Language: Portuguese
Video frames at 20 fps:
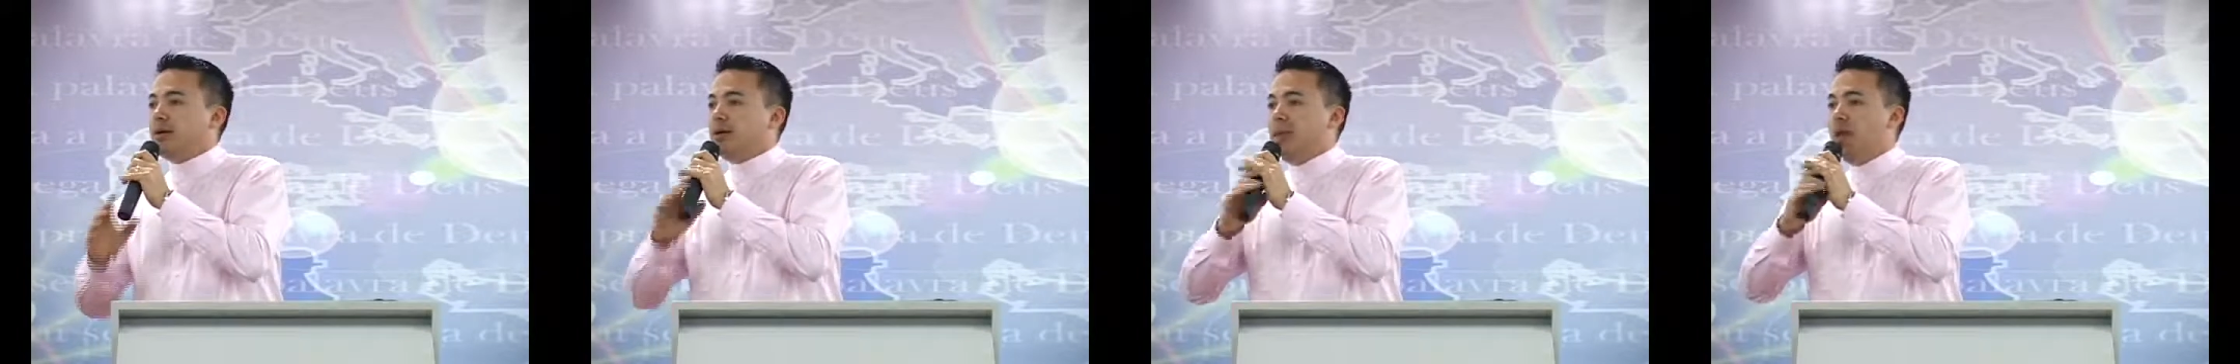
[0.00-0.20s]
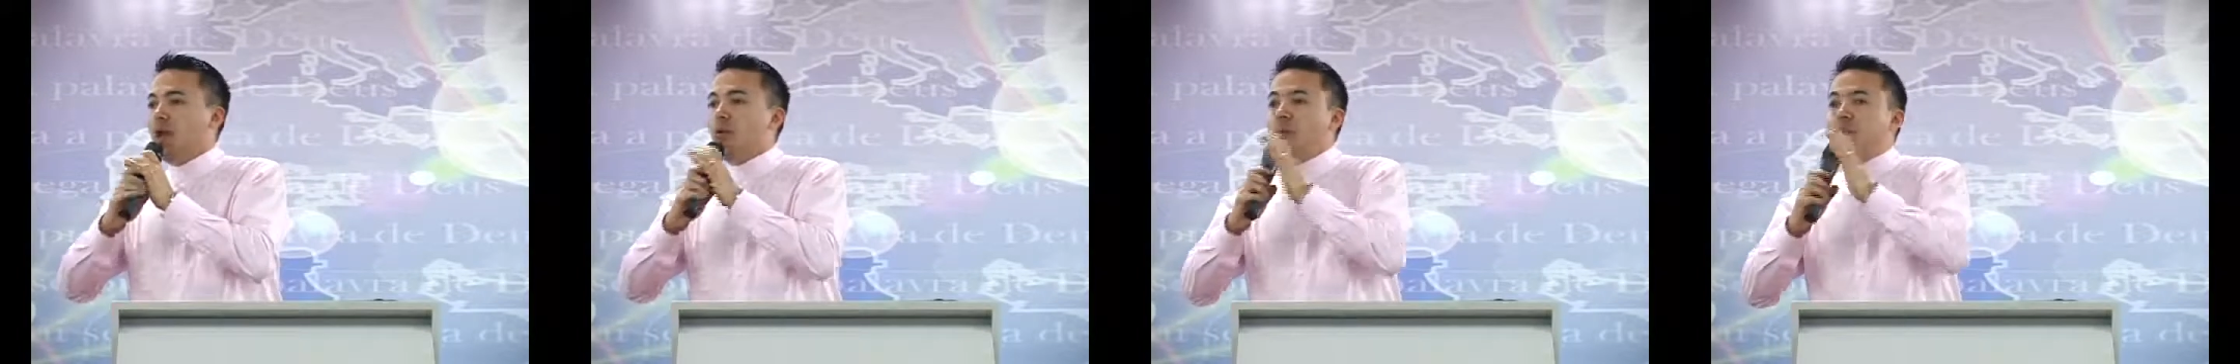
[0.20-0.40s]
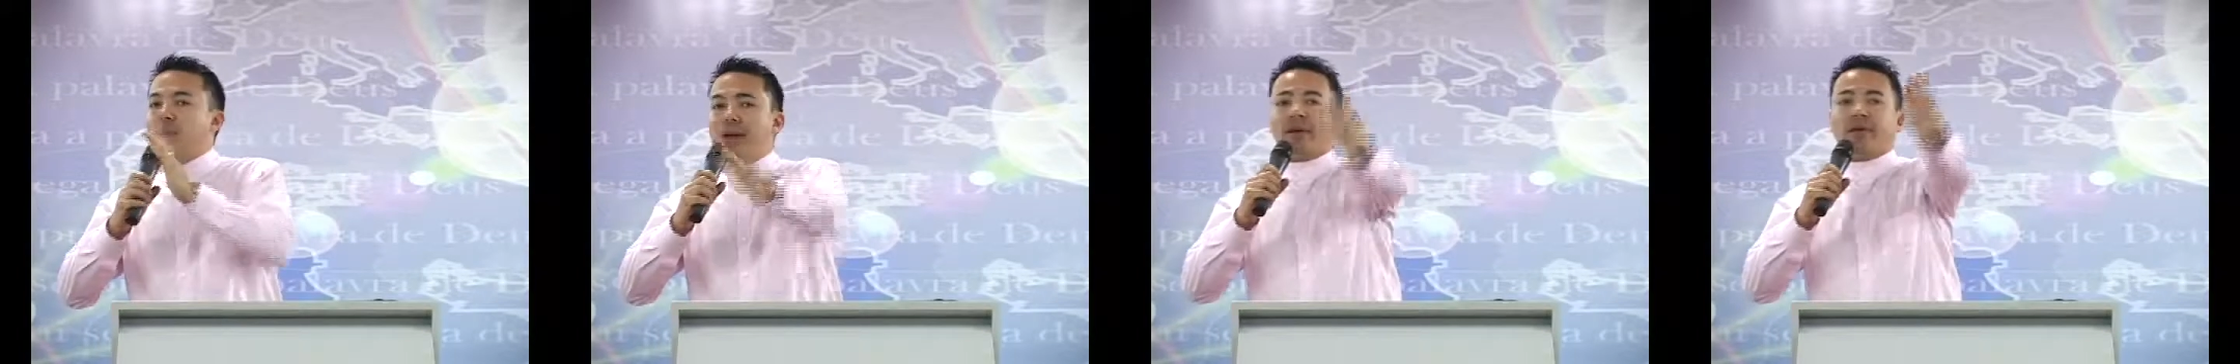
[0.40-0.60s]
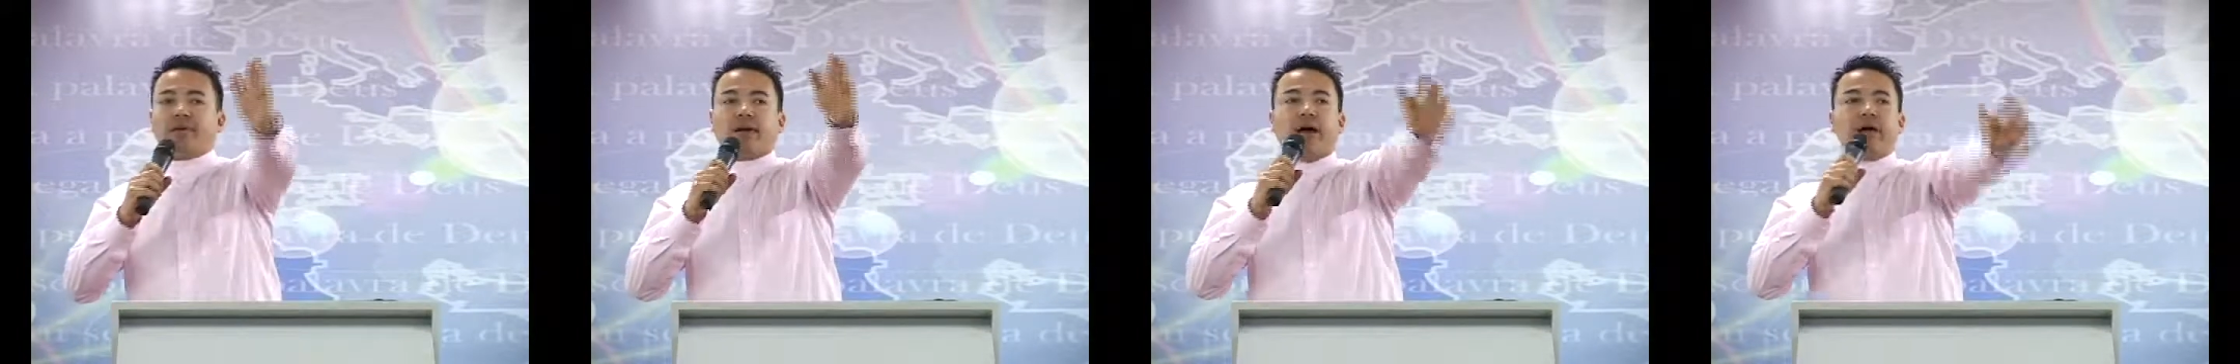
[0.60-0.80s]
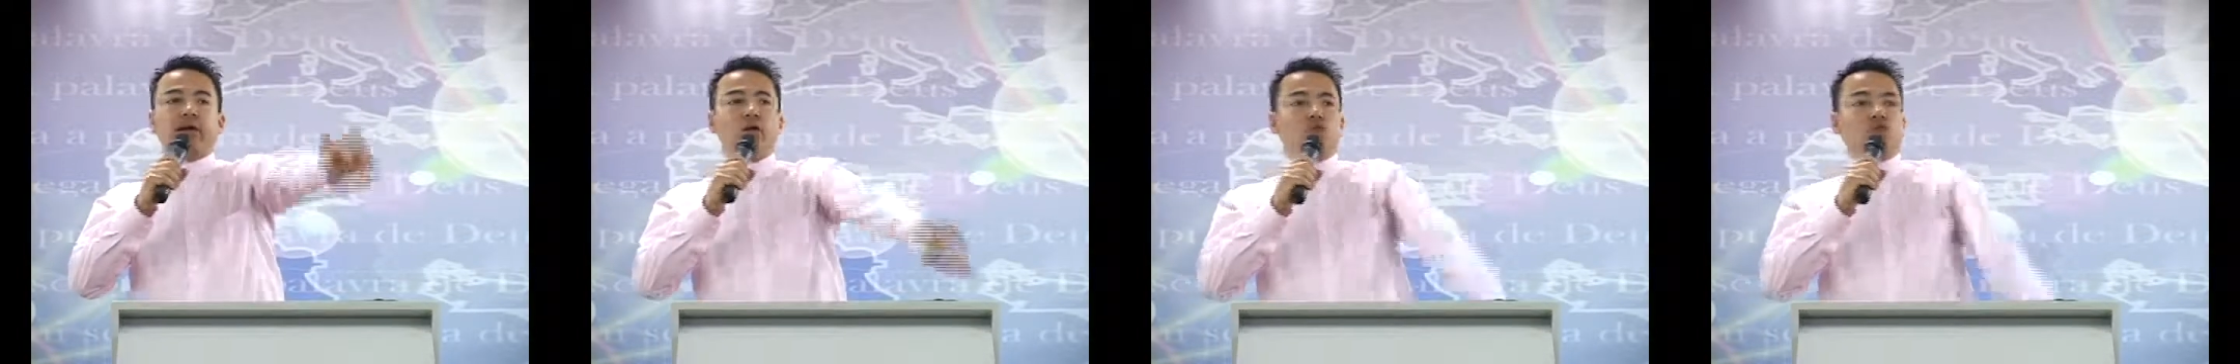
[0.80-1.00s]
Não
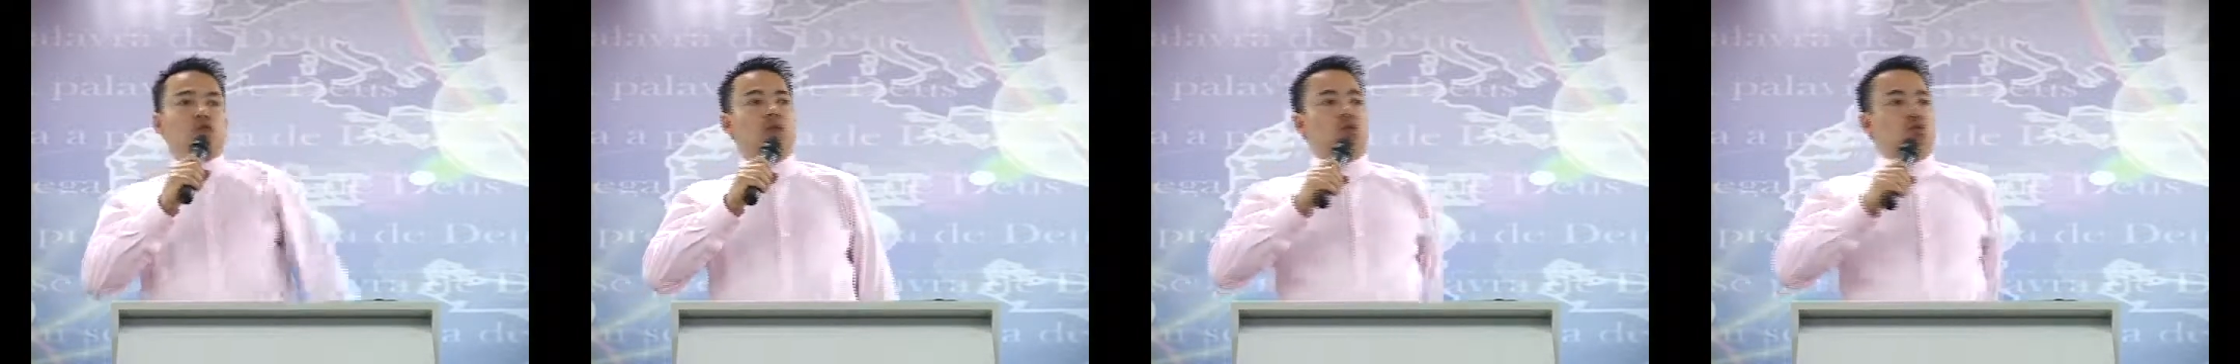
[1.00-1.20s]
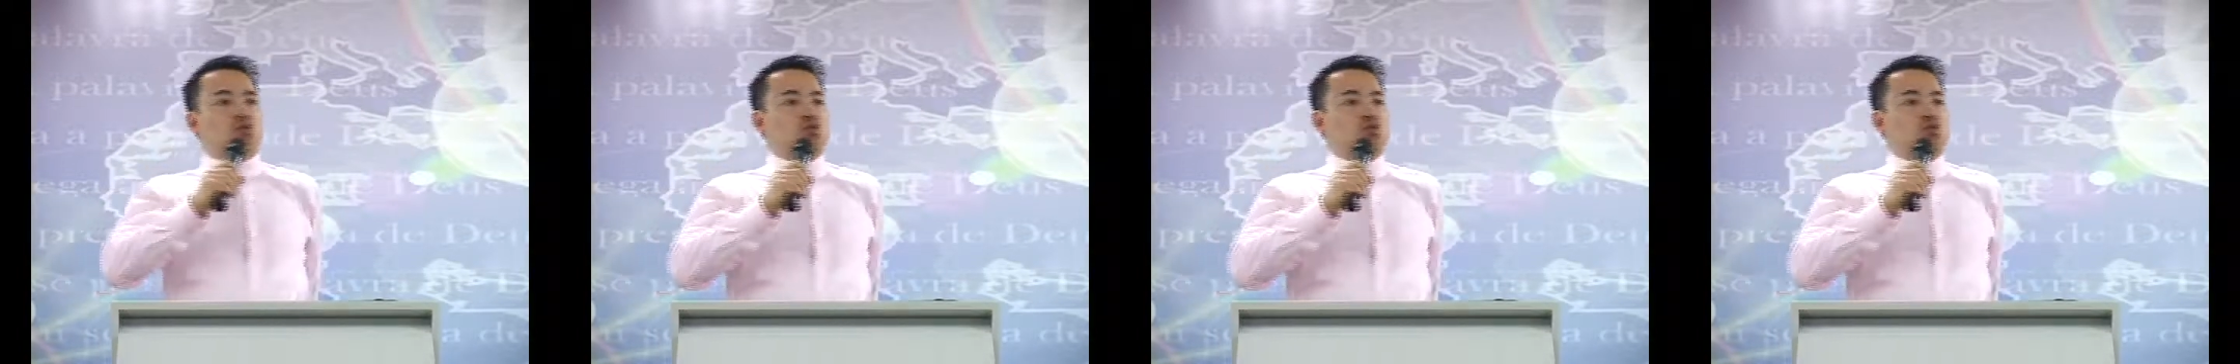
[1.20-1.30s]
perca isso na